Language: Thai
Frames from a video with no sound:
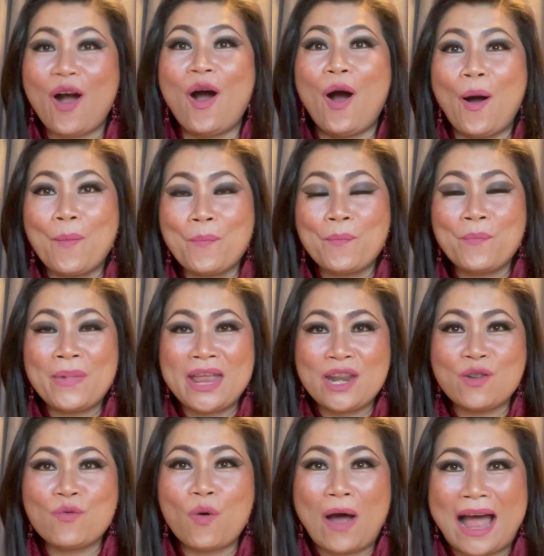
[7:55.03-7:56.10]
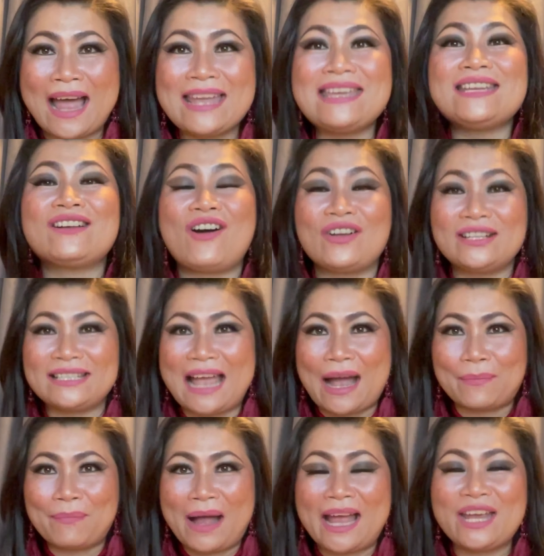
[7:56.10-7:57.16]
คอมเมนต์ไว้ก่อนจา
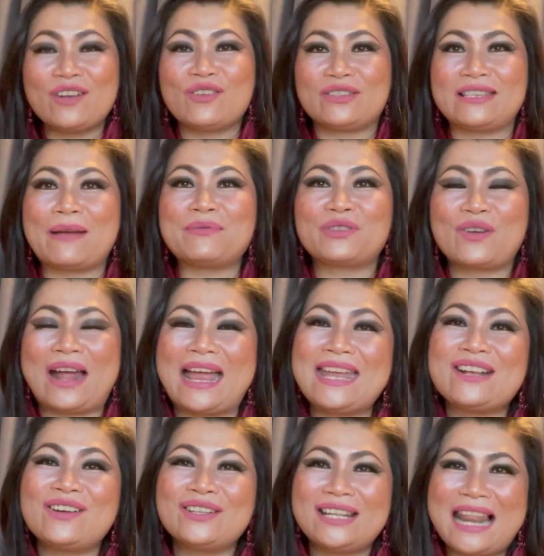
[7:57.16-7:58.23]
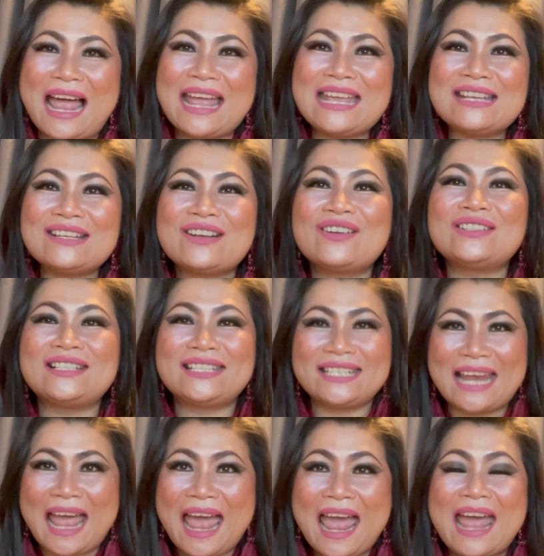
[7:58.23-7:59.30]
กไปกด ซับสไครบ์ กดไลค์กด
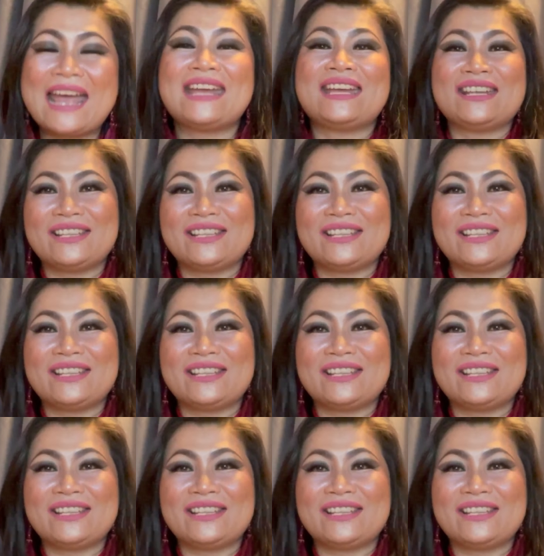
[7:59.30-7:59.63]
แชร์